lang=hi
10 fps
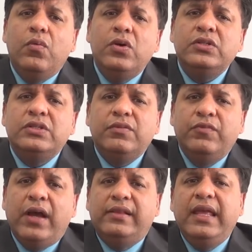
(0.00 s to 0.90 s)
उस
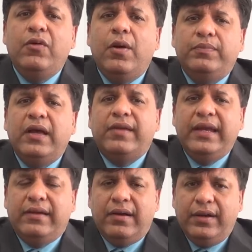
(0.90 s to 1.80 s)
व्यक्ति को अपना
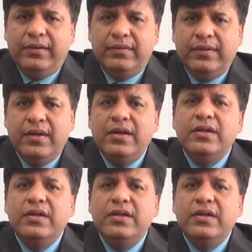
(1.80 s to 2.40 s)
ग्रीन कार्ड